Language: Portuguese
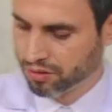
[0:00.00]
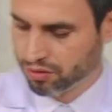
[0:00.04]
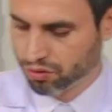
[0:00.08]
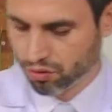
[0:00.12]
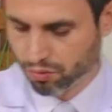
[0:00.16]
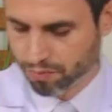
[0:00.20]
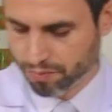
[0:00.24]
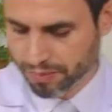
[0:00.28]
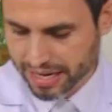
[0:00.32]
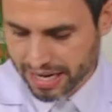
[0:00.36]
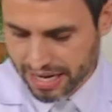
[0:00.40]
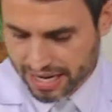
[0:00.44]

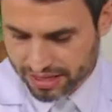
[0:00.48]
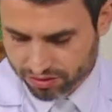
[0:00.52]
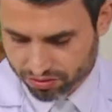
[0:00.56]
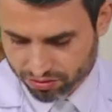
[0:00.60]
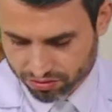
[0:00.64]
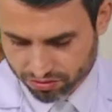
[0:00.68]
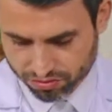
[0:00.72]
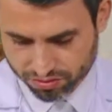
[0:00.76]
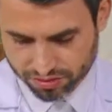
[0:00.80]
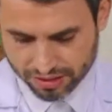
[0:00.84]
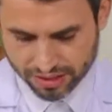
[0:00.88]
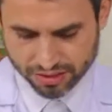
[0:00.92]
no
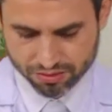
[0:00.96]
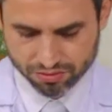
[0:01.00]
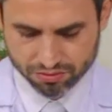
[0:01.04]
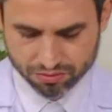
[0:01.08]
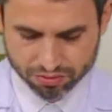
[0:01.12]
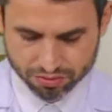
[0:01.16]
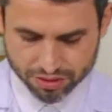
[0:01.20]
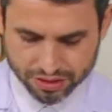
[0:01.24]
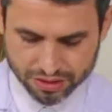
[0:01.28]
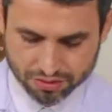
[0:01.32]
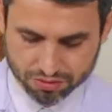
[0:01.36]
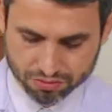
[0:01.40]
braço do
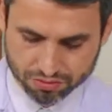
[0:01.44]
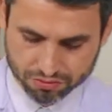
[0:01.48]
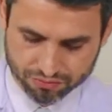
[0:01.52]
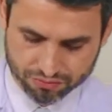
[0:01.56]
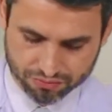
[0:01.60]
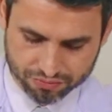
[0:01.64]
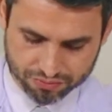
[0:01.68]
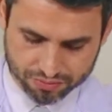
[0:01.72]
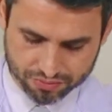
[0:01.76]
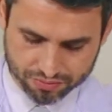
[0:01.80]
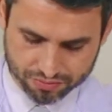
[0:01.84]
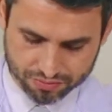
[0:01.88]
naturito.
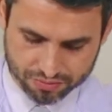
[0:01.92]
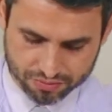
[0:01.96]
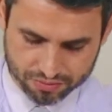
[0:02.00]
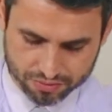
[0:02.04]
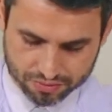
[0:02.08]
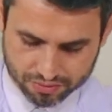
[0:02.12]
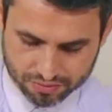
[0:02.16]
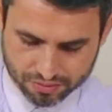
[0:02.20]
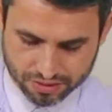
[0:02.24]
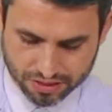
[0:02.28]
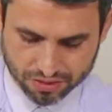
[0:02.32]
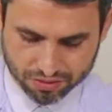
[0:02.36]

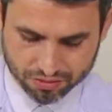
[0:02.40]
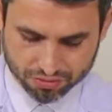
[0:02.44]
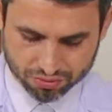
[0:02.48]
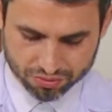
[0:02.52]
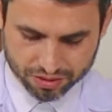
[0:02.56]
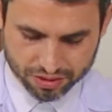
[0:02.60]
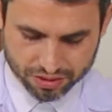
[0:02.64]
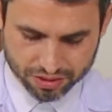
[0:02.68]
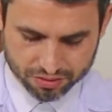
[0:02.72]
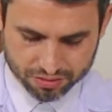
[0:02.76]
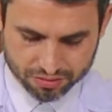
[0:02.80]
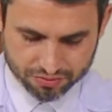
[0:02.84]

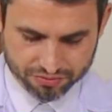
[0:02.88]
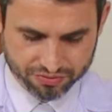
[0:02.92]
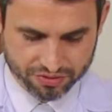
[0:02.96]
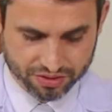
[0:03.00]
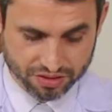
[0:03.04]
Naturito,